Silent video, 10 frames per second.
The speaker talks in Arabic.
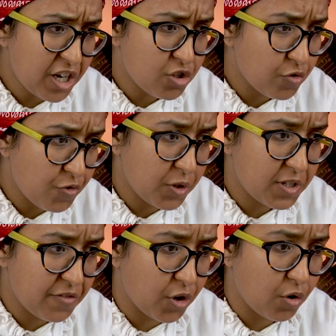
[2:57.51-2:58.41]
اللي كنشوفو
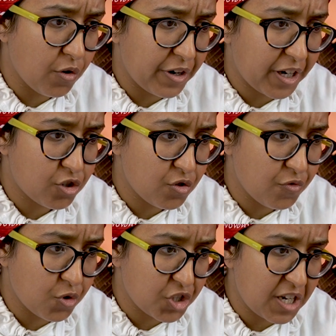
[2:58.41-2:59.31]
حتى في الكوفر
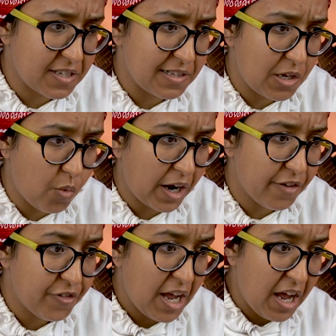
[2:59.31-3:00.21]
كنشوفوا شخص اللي
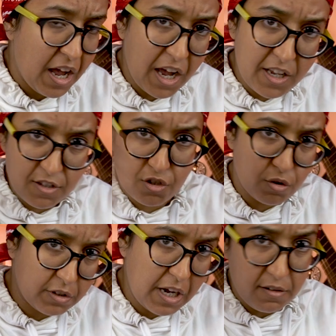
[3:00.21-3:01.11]
واقف هاز
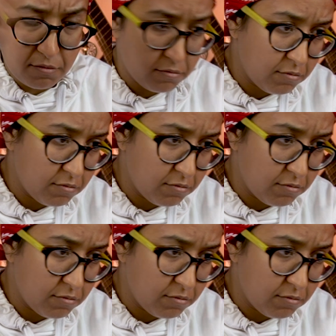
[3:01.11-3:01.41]
السوطه